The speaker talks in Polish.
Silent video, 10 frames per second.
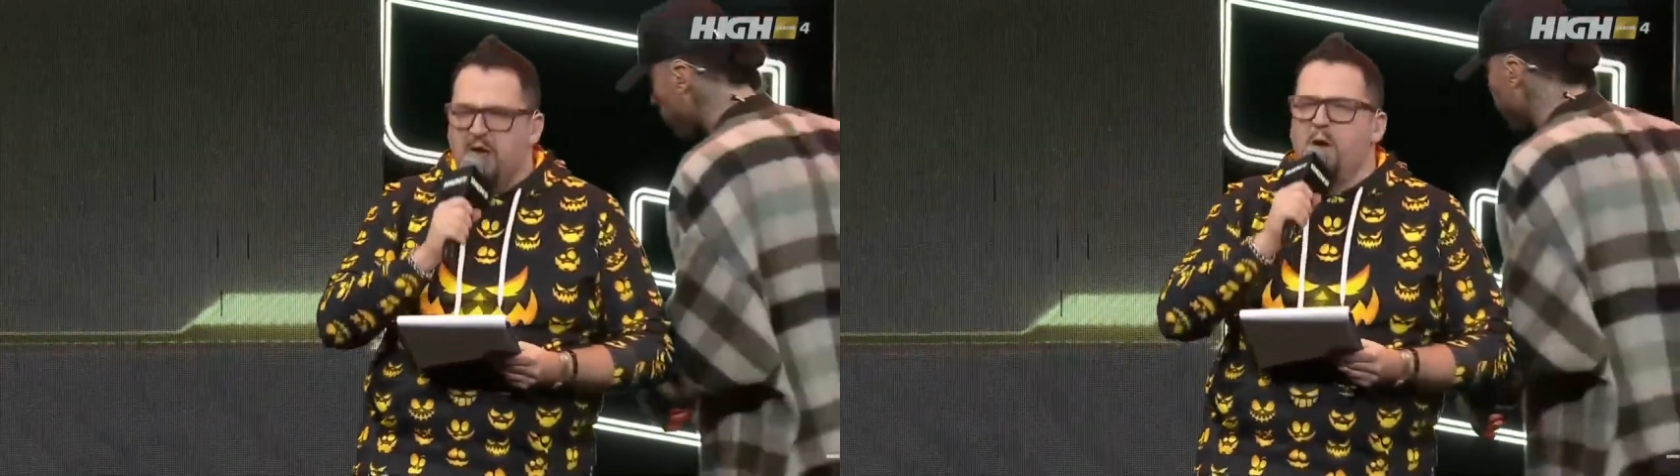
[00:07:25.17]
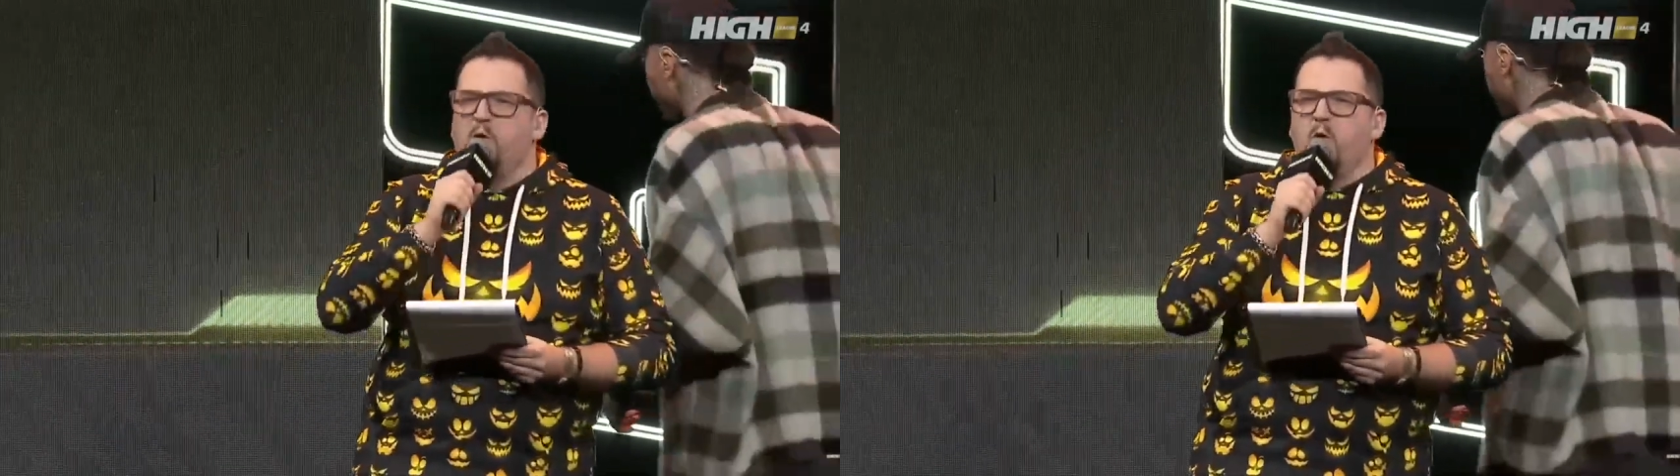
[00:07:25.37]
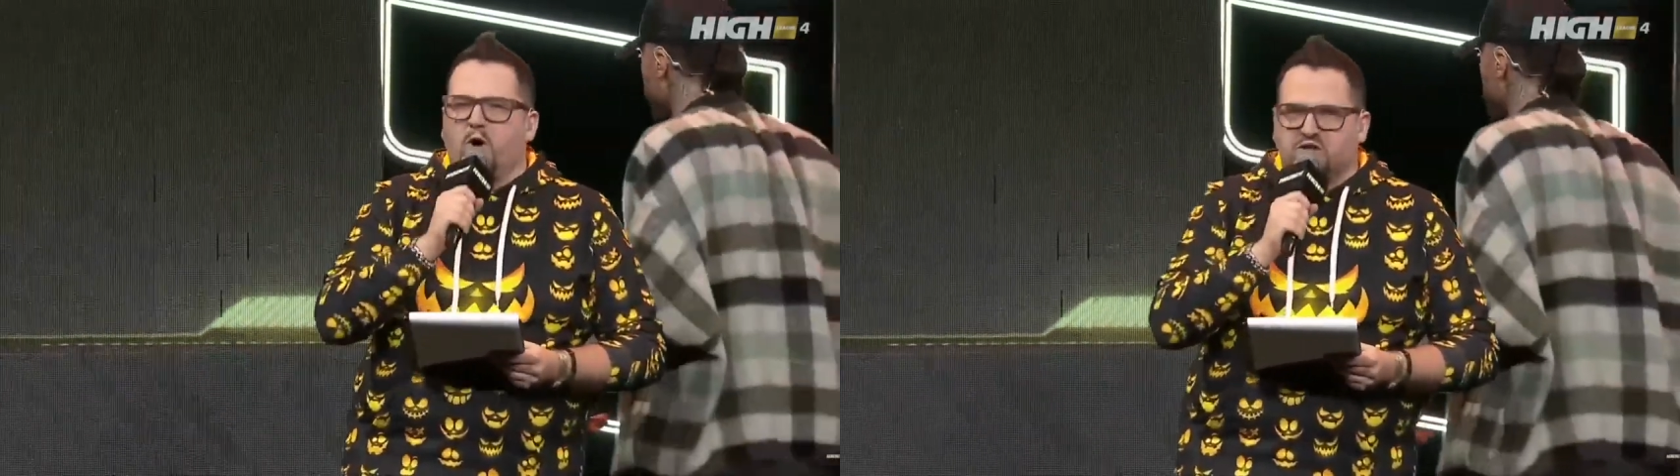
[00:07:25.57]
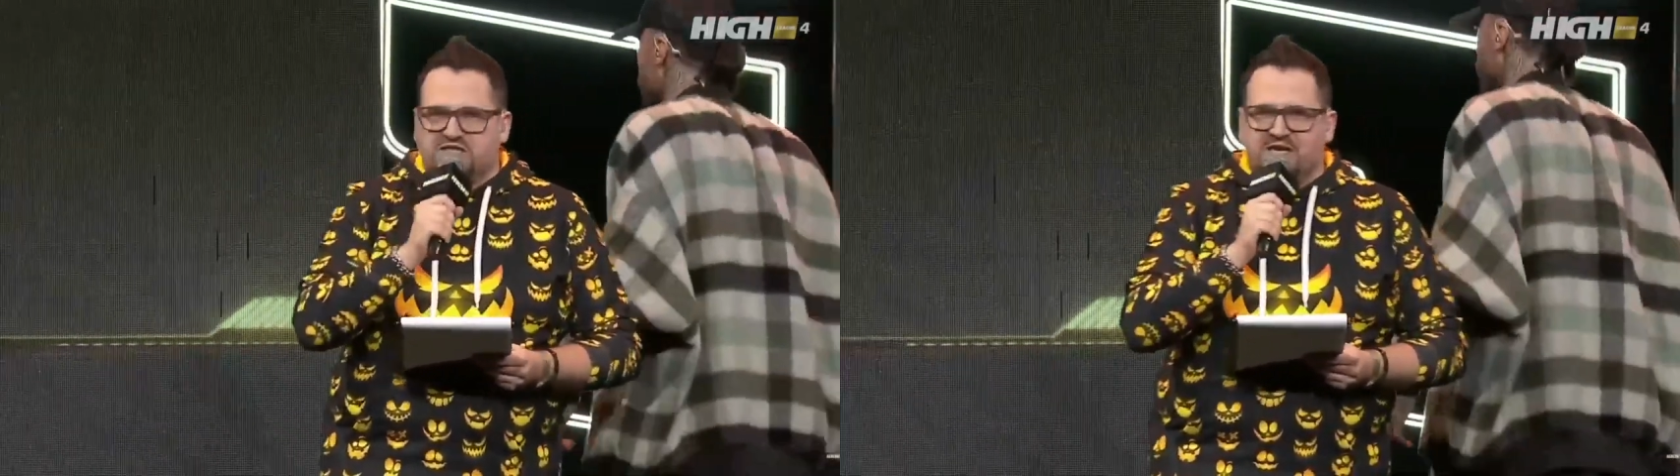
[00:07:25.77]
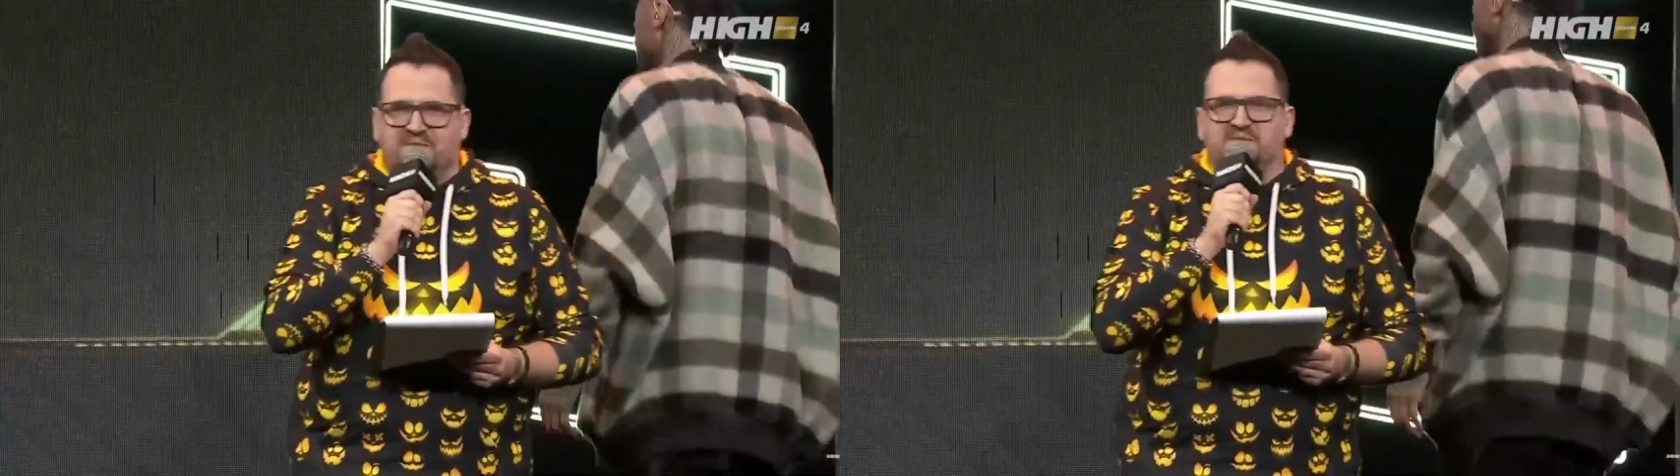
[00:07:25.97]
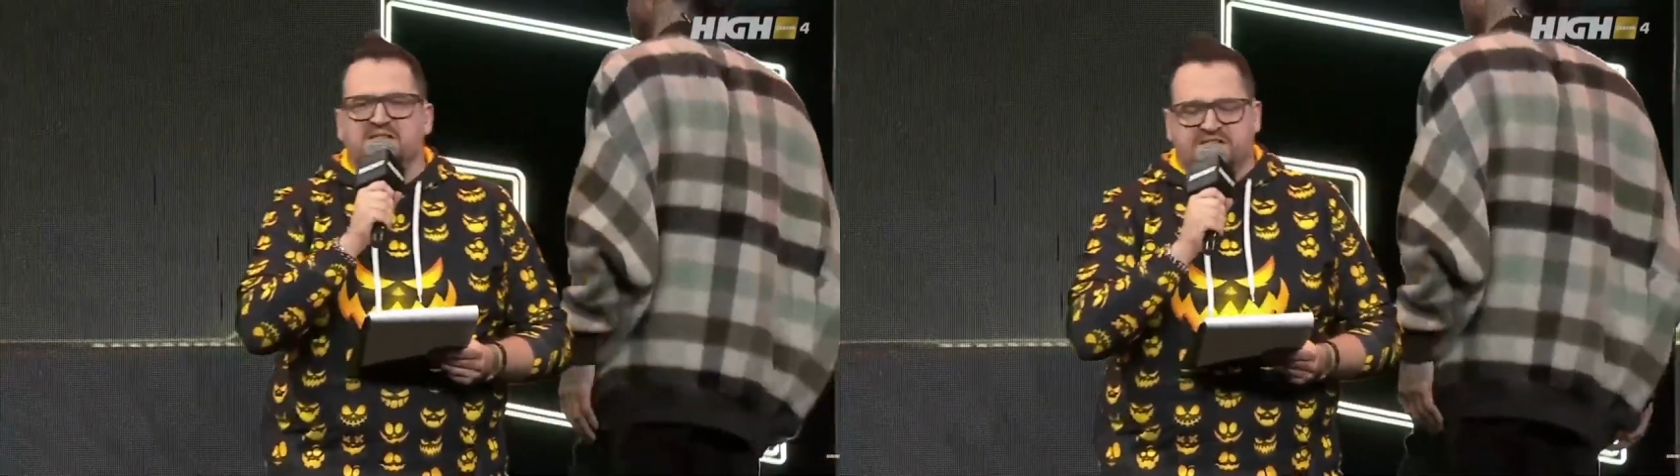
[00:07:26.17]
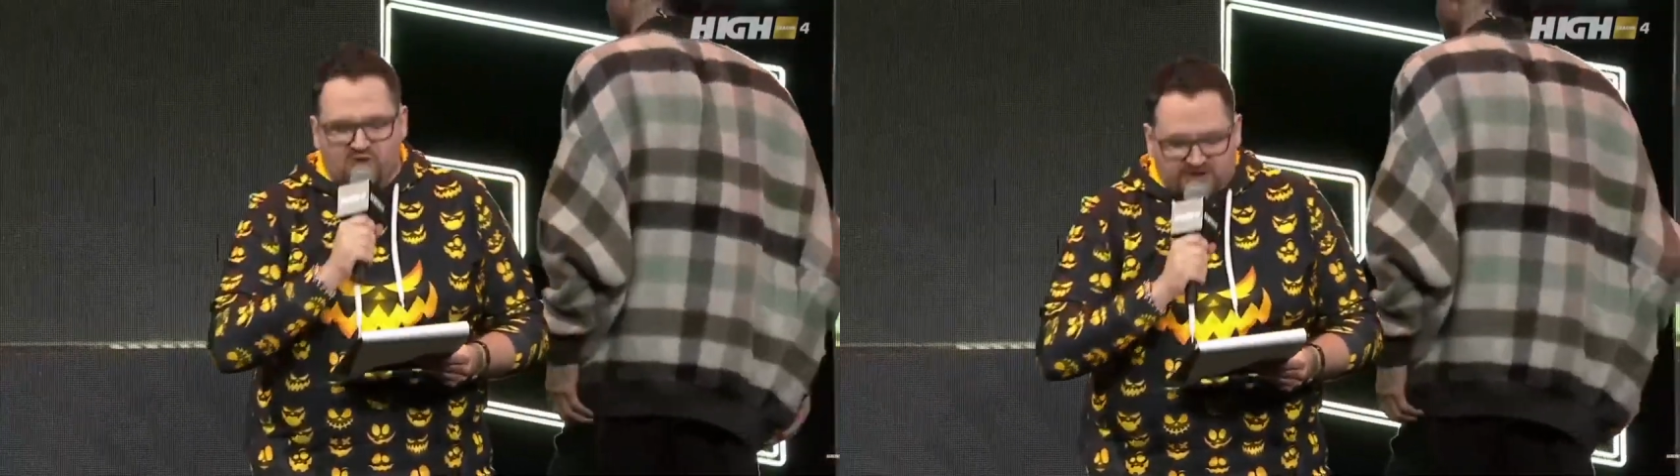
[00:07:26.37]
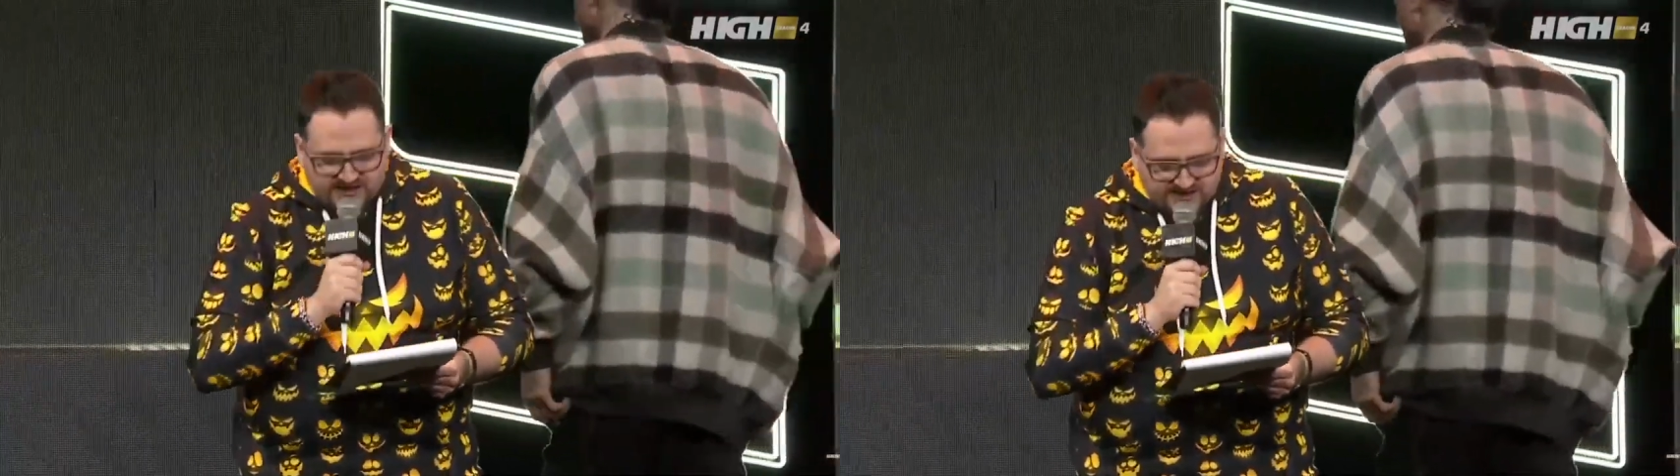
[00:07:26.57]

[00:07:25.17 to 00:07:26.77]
łokcie, soccer